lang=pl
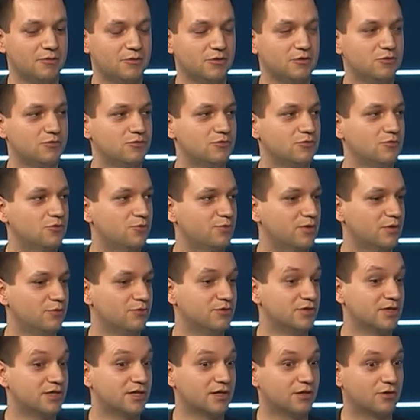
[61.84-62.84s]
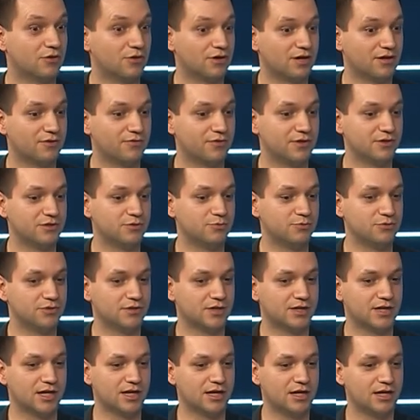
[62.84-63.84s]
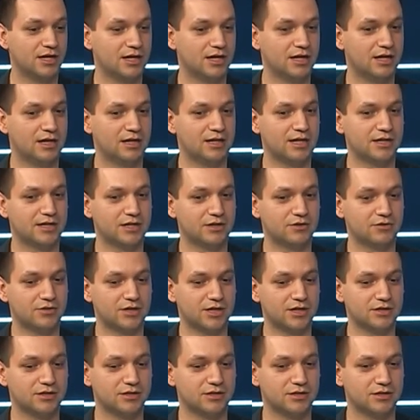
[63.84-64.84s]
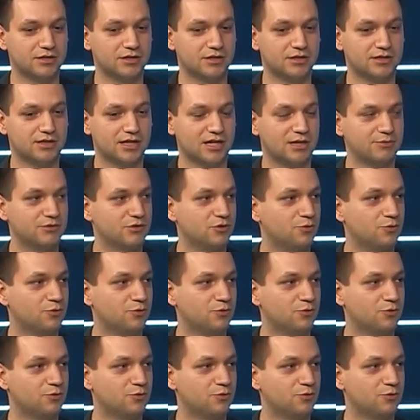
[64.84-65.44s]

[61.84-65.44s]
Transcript: lubię muzykę, kocham wręcz muzykę, dlatego też staram się ją